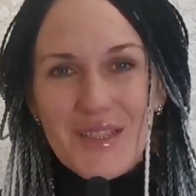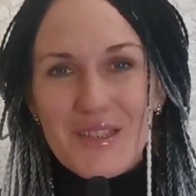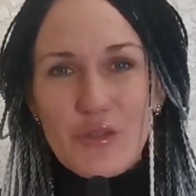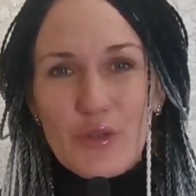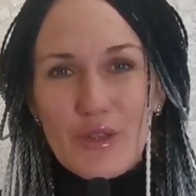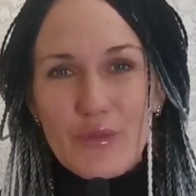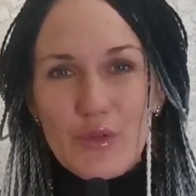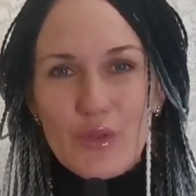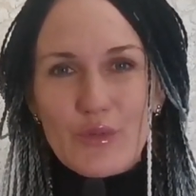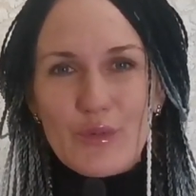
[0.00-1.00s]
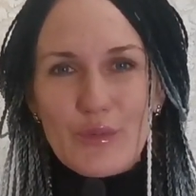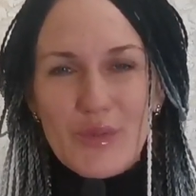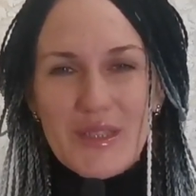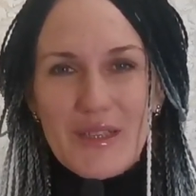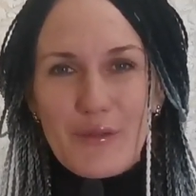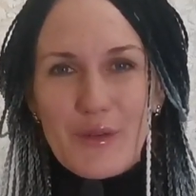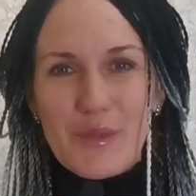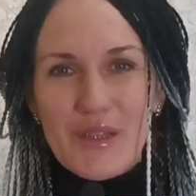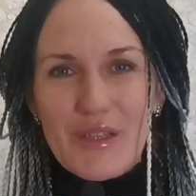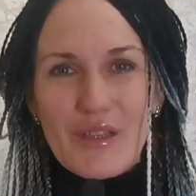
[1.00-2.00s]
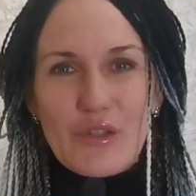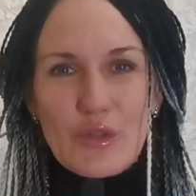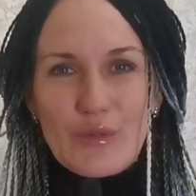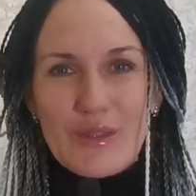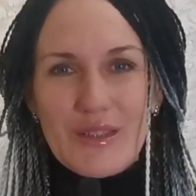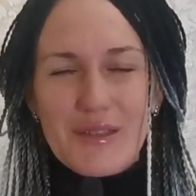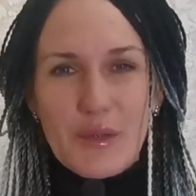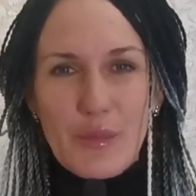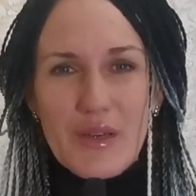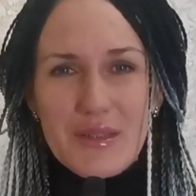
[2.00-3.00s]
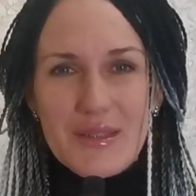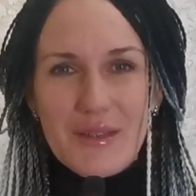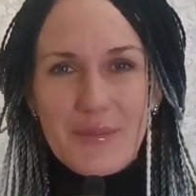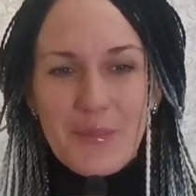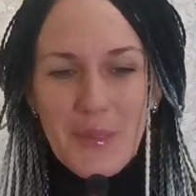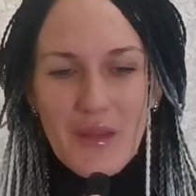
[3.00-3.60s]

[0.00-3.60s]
Насчет того, что писали в комментарии, что здесь опасно,